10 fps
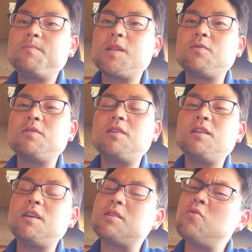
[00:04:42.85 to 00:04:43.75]
で、それぐらい
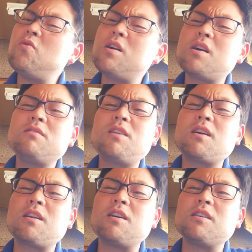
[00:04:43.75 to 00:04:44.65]
ね、10日間ぐらい
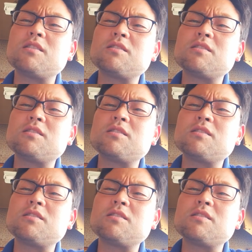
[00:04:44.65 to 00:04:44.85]
かな、